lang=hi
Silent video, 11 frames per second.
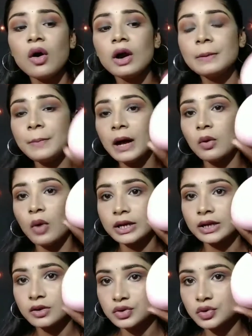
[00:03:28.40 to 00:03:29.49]
और
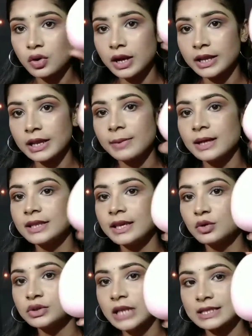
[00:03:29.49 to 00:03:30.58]
वाटर को सोक करने के बाद ये
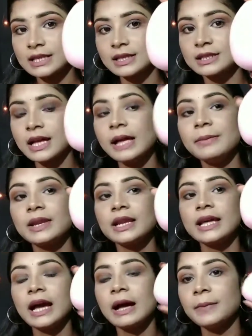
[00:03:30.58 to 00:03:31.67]
कुछ ऐसा दिखता है मैंने
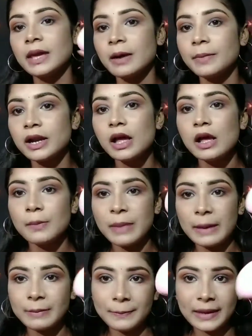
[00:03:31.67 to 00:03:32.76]
लिया है यहाँ पर
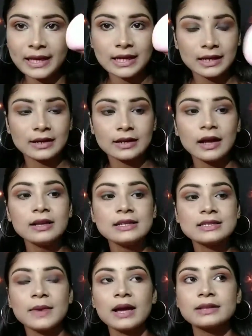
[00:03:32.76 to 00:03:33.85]
बेबी पिंक कलर का
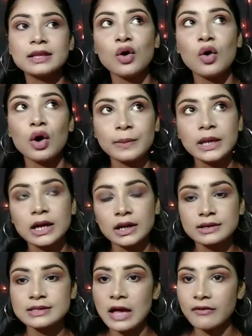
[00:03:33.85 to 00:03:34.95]
इसमें आई थिंक और भी
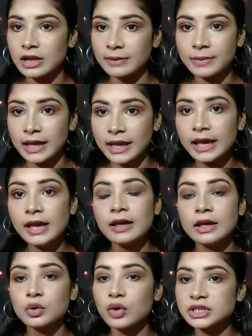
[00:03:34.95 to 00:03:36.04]
कलर्स अवेलेबल है
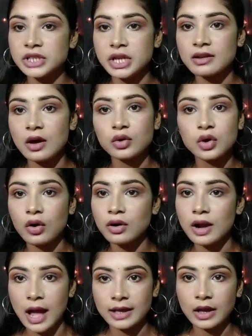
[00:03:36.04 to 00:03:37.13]
यू कैन चेक इट आउट ऑन
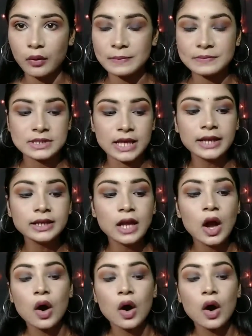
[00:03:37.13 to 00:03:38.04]
नायका वेबसाइट